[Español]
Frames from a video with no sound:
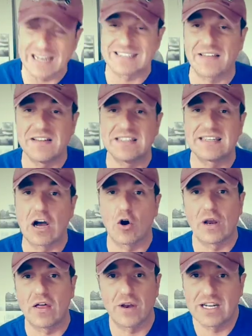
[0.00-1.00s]
a la estadística
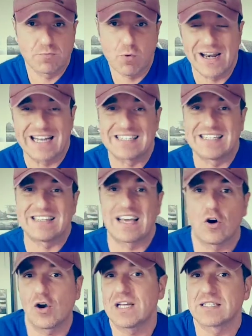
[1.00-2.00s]
goleadora, es buena. Siete
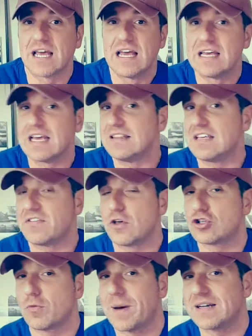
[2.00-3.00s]
goles en
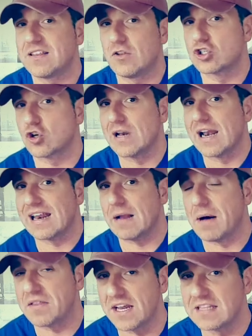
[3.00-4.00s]
18 partidos con el Real
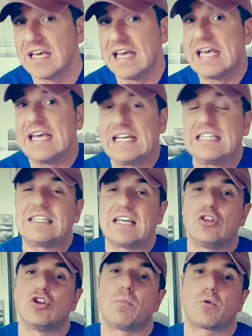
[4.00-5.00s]
Madrid y
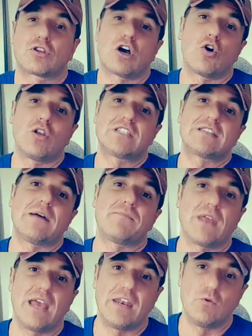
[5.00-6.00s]
siendo
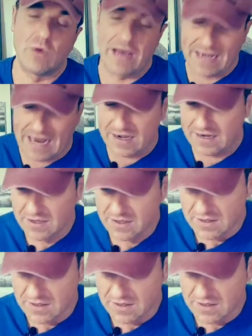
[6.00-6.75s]
protagonista en una gran,